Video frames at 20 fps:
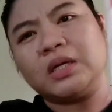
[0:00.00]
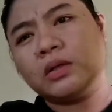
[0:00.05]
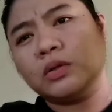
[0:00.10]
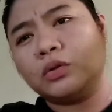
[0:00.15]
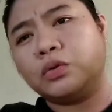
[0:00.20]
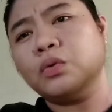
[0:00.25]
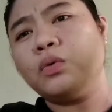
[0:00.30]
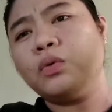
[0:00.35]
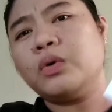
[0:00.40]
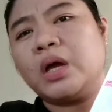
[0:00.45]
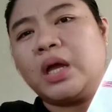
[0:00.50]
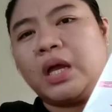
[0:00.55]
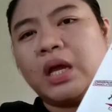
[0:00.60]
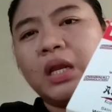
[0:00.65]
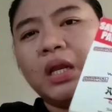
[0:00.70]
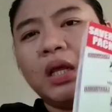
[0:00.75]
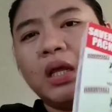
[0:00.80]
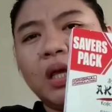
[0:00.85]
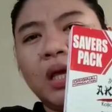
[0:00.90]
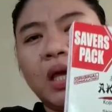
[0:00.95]
siya to kay
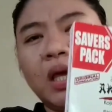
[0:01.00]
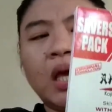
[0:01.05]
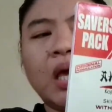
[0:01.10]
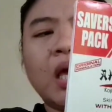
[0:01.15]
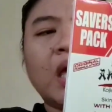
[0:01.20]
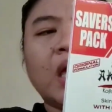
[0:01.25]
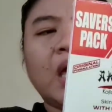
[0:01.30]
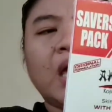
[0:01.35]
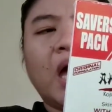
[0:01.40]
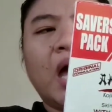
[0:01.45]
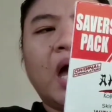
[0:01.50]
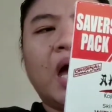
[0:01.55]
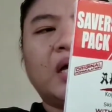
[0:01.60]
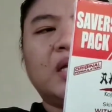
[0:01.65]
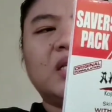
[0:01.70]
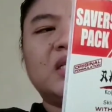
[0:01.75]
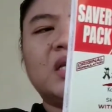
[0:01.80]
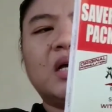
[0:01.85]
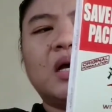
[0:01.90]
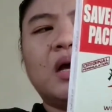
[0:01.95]
kaning
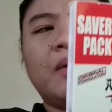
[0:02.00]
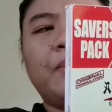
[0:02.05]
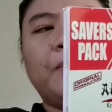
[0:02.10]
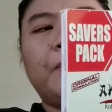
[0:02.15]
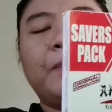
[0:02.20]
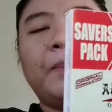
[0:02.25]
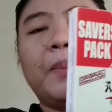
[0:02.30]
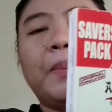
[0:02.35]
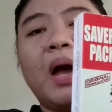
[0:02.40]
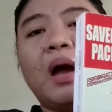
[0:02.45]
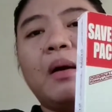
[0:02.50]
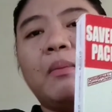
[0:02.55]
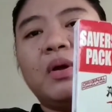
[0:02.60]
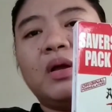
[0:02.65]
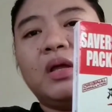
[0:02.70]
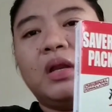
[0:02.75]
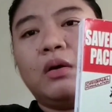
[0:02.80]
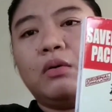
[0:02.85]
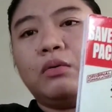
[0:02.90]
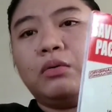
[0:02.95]
ang isa ka pack
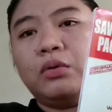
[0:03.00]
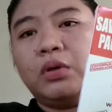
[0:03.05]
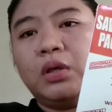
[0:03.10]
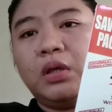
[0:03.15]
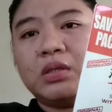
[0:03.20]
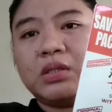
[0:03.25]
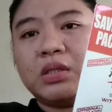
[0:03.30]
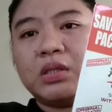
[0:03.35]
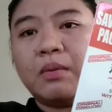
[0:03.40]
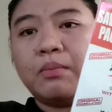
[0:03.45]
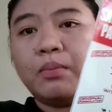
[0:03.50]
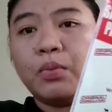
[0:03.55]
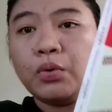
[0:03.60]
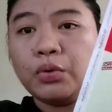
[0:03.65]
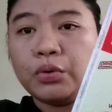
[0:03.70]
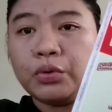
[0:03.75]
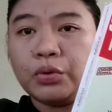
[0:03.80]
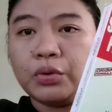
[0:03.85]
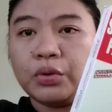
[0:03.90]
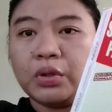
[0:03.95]
mangin akong
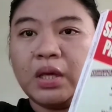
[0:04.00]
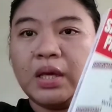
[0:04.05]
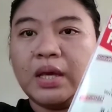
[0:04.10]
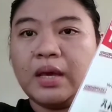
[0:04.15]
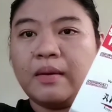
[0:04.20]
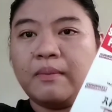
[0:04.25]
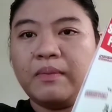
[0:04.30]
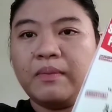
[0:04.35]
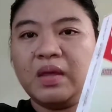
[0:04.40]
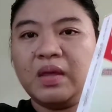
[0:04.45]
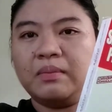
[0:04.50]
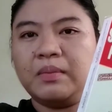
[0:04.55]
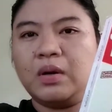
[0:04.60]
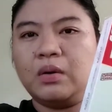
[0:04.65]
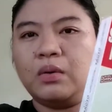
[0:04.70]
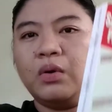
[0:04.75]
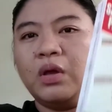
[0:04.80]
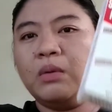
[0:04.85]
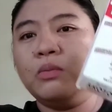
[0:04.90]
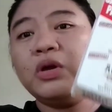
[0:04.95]
gisabon gigamit
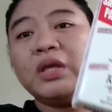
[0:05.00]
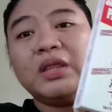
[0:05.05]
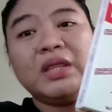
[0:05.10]
pero kung imo